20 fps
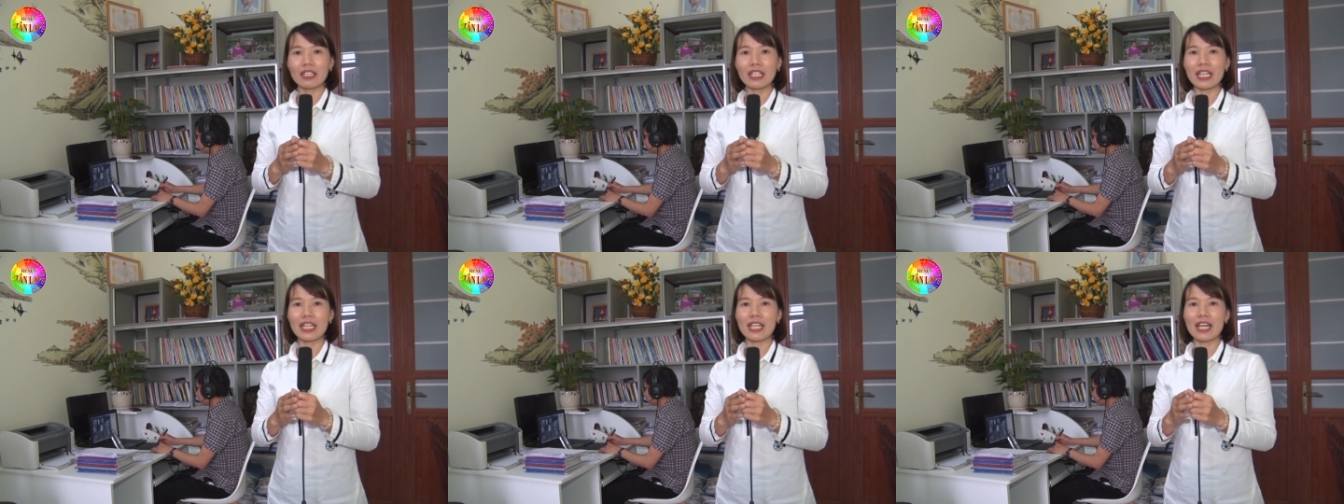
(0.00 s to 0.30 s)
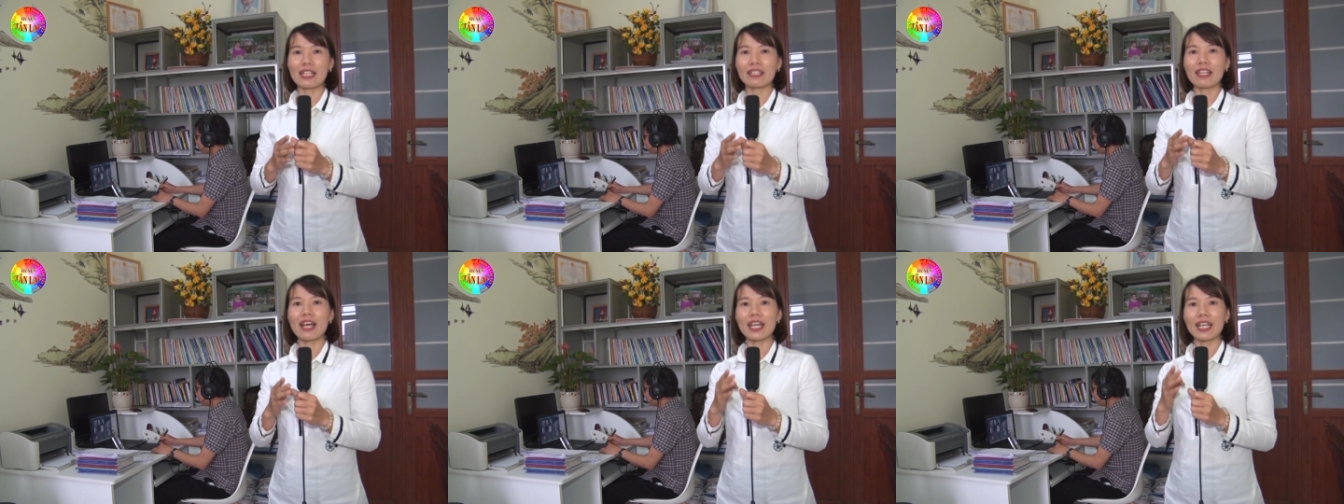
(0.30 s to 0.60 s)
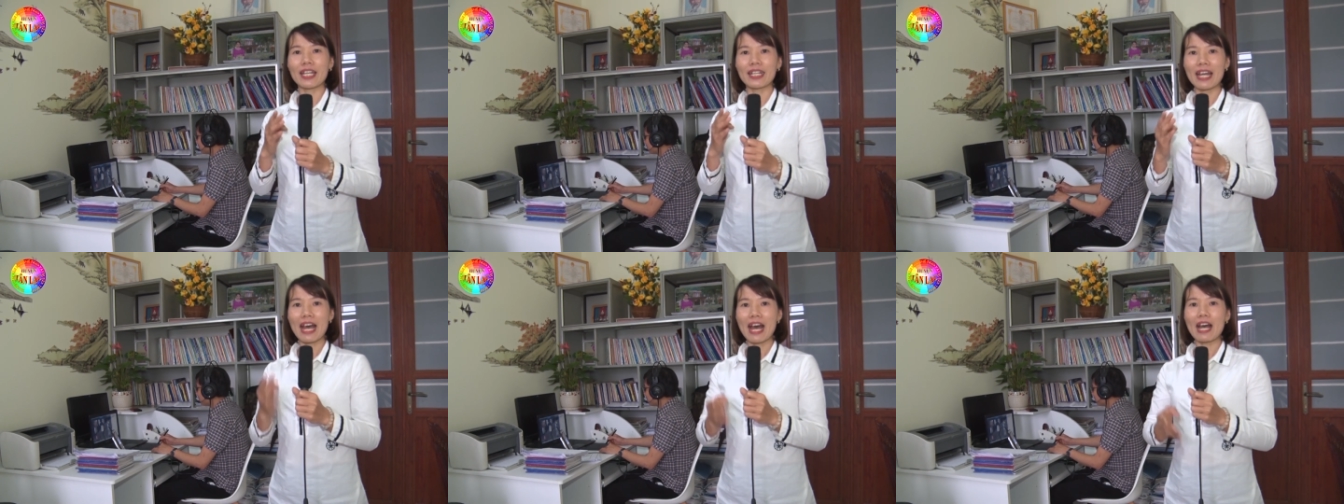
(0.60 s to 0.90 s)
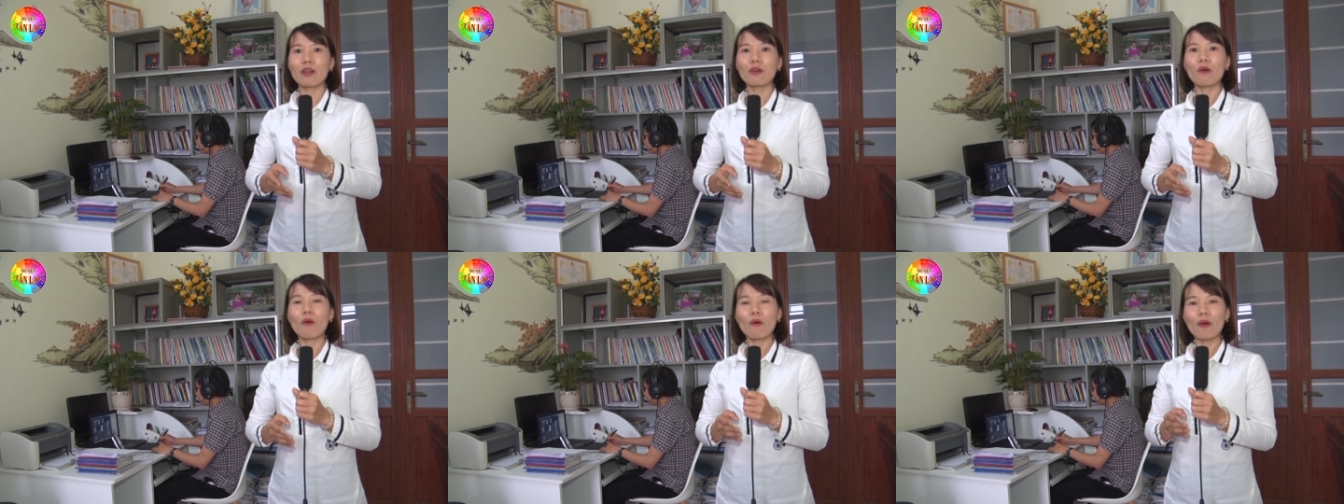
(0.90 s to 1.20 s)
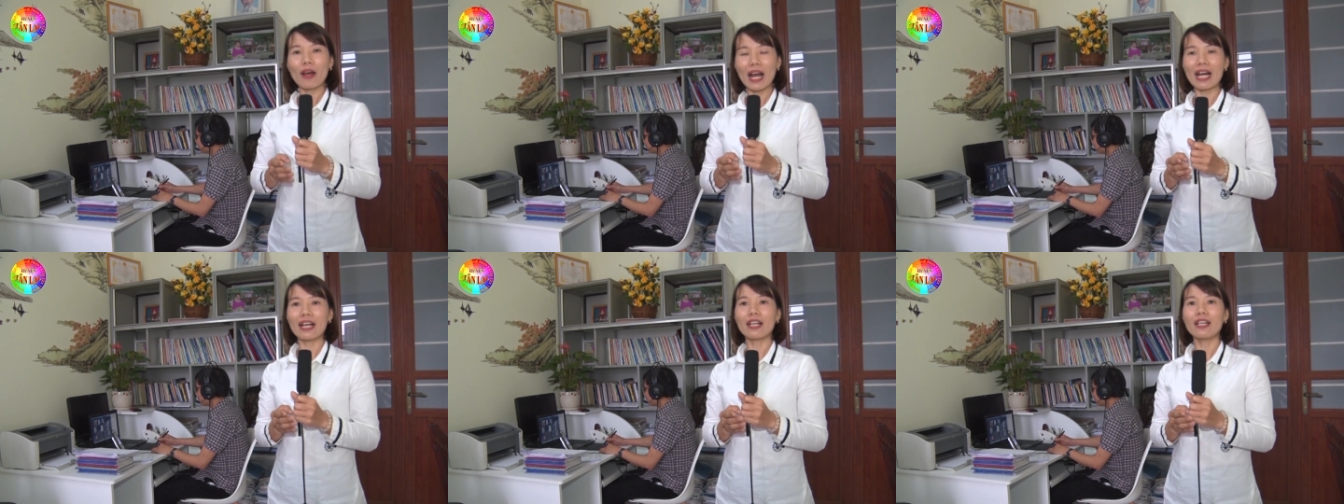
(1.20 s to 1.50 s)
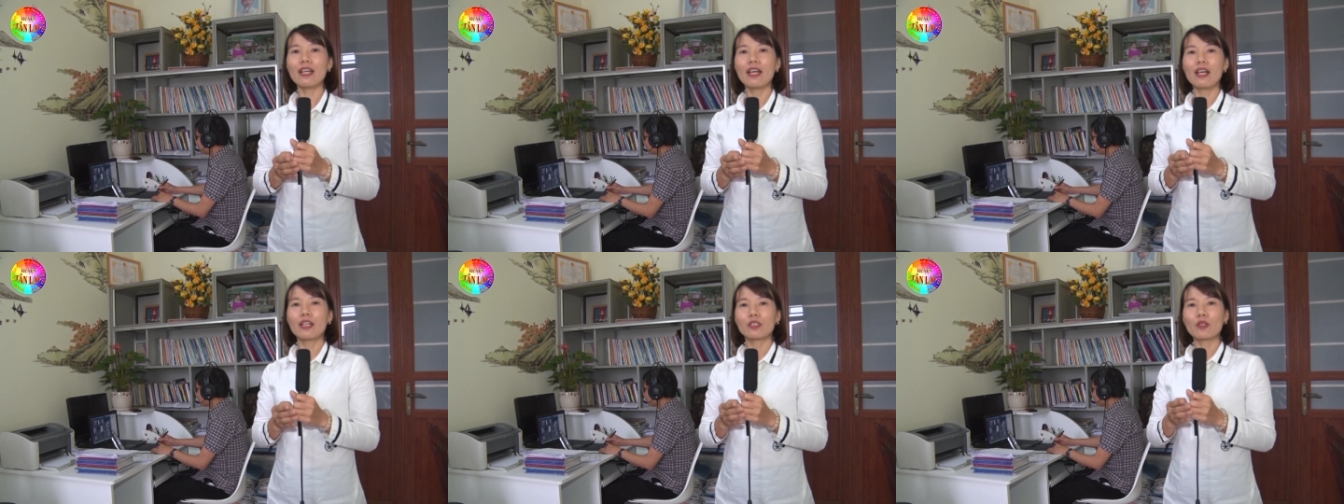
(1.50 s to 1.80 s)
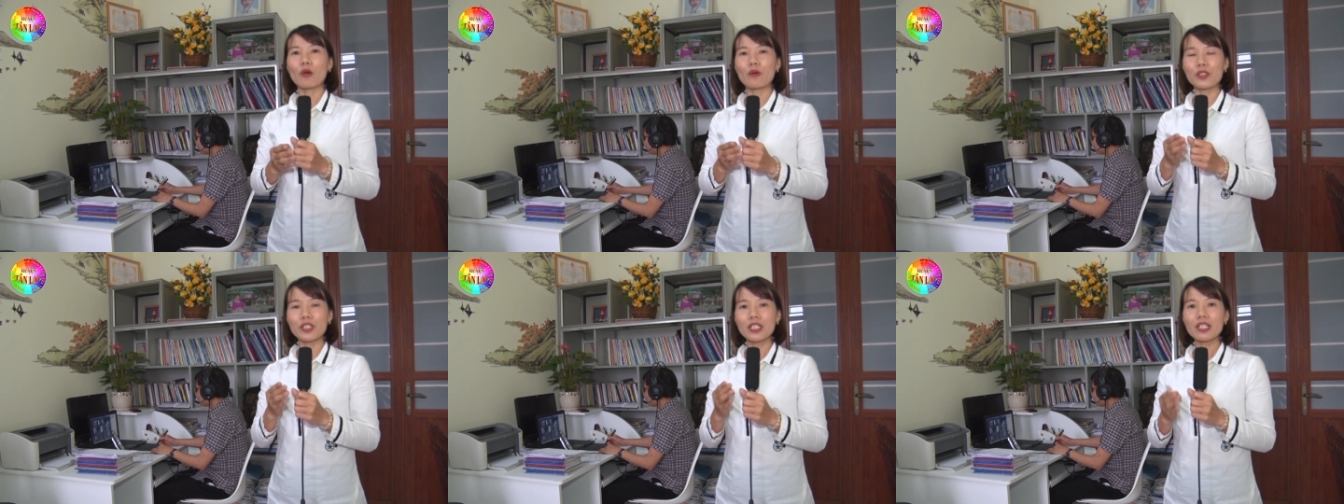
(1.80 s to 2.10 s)
thì à, thầy đã cố gắng
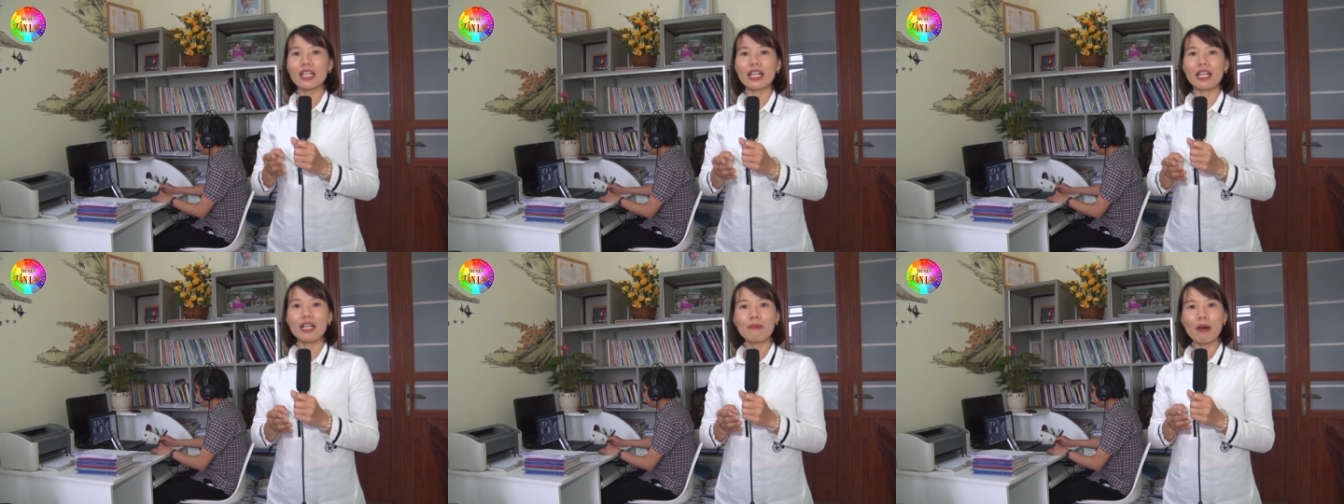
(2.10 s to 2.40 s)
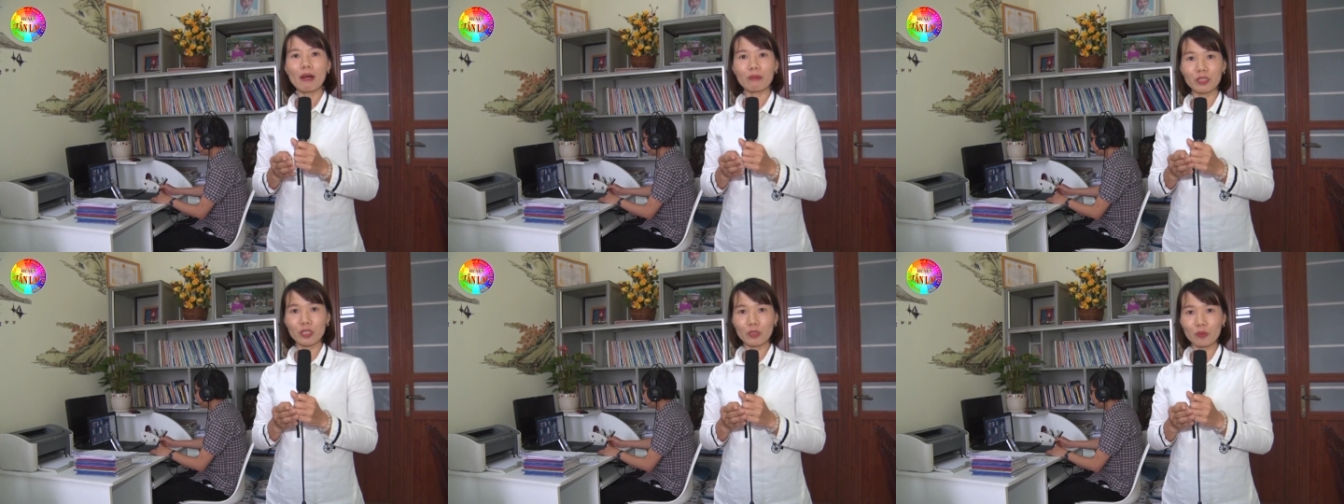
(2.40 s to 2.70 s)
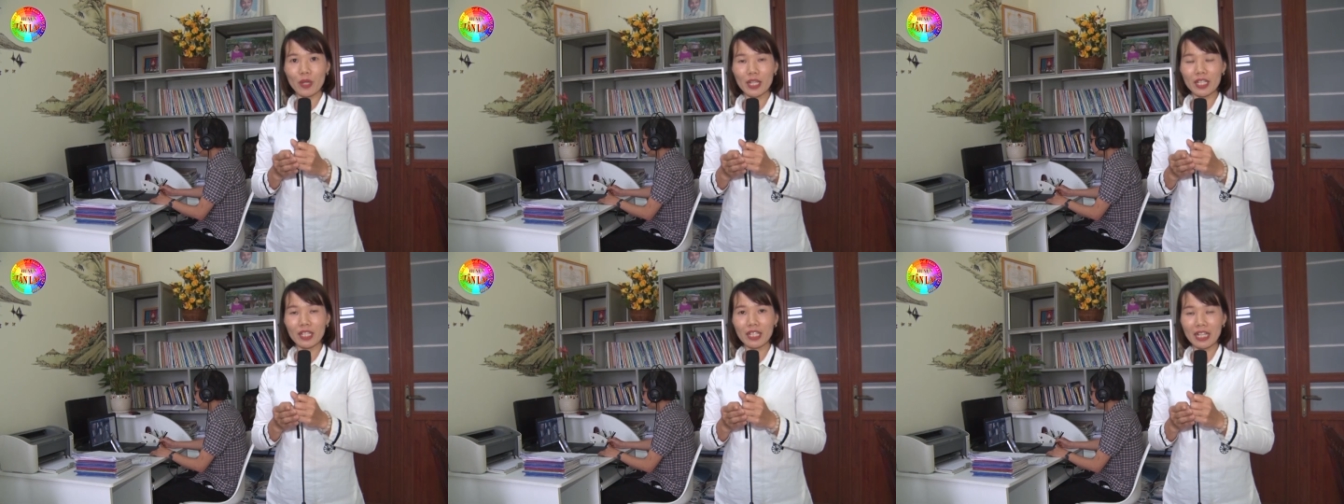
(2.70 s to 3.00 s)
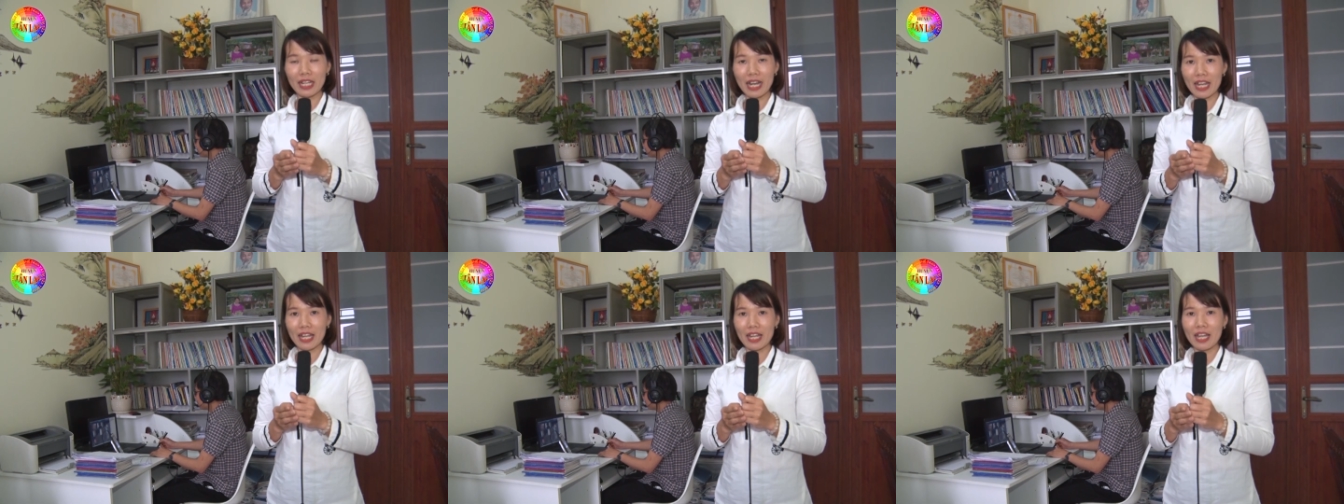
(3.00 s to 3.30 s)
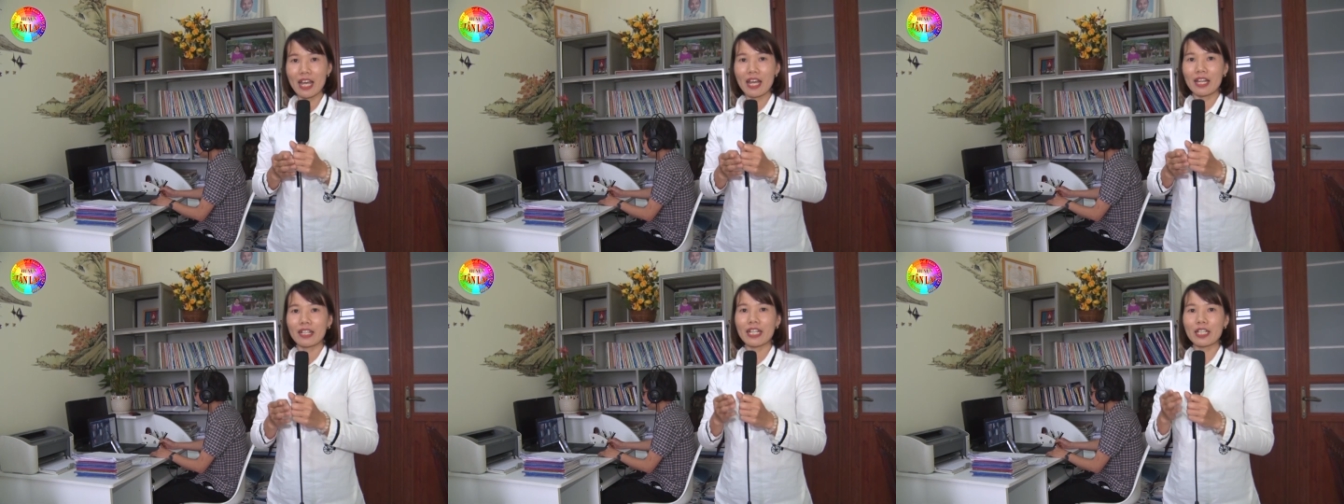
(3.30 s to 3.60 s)
tổ chức cái lớp học trực tuyến như thế này